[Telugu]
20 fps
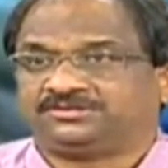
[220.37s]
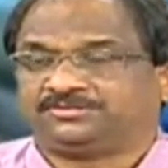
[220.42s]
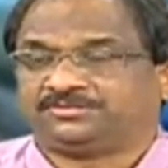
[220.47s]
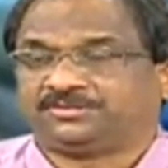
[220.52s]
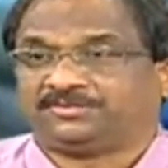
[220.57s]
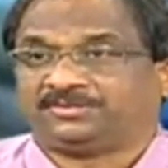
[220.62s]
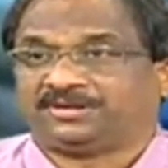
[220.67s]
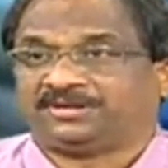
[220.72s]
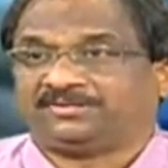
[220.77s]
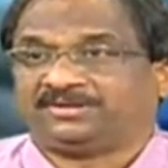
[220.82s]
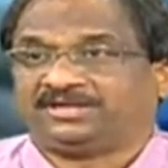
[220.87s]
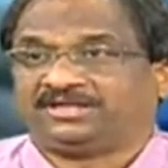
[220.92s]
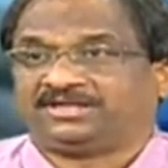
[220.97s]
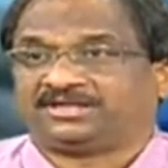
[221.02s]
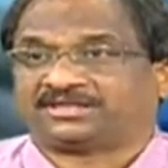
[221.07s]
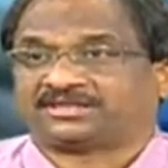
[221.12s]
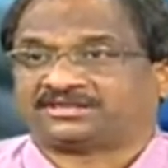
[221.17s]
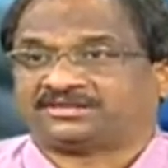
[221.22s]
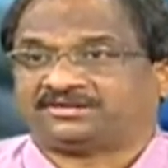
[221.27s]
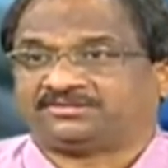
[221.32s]
ఇప్పుడు మనం ఏం
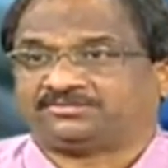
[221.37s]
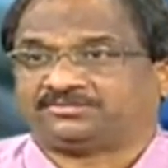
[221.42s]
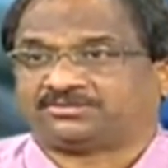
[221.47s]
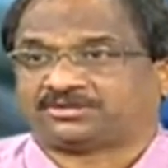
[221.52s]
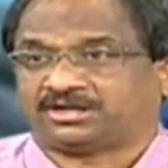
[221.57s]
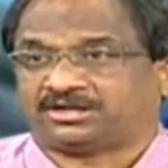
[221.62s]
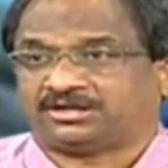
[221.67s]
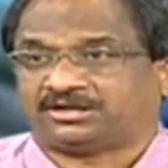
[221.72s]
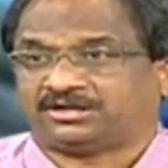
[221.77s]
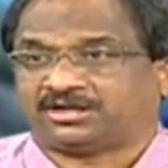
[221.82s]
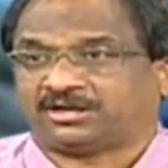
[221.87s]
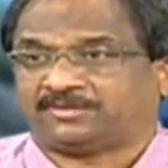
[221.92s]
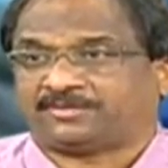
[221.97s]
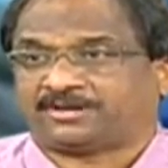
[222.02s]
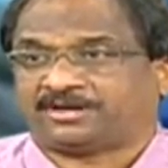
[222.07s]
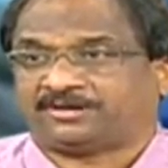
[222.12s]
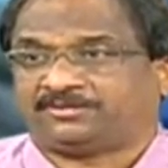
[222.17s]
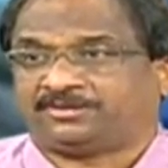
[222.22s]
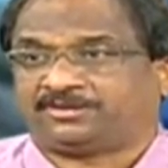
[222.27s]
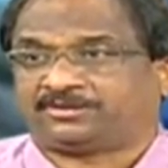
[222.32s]
చేస్తాం ఒక
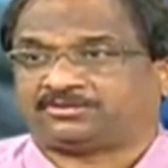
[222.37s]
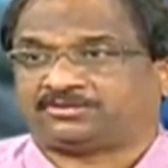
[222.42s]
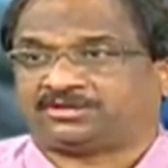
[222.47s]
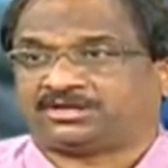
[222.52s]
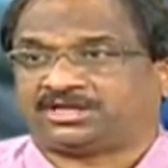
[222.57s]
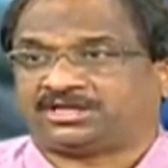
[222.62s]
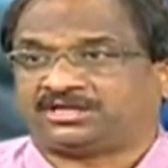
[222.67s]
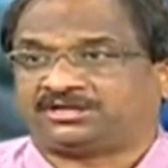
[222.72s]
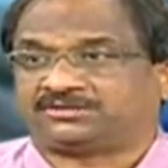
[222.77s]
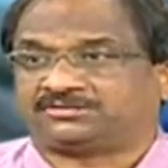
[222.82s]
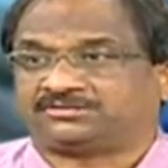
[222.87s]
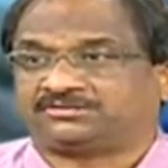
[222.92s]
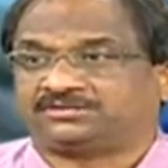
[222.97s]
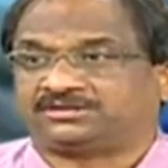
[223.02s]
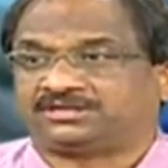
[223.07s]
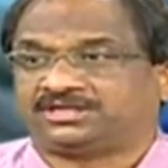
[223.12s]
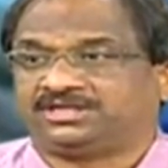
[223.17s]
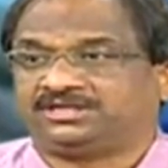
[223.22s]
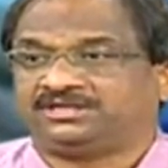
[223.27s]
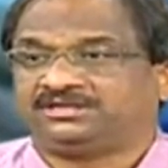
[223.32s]
అపార్ట్మెంట్
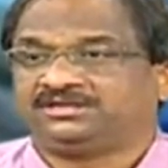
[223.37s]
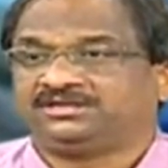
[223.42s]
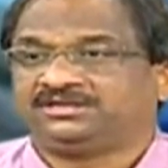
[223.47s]
కొనాలనుకుంటే